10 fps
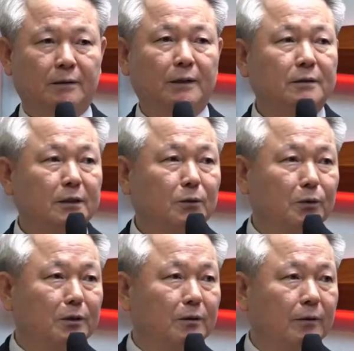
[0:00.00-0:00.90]

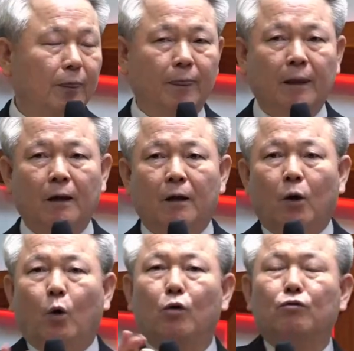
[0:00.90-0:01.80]
그리스도인들은
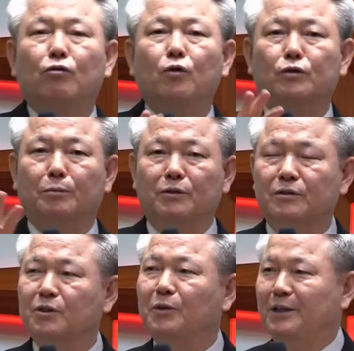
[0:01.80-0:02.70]
얼굴로서부터
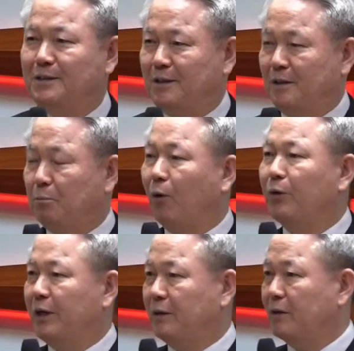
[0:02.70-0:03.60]
써야 돼.
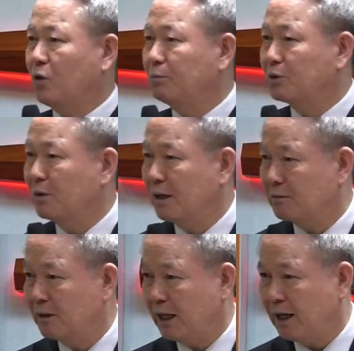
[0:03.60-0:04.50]
보여야 돼. 겸손하구나.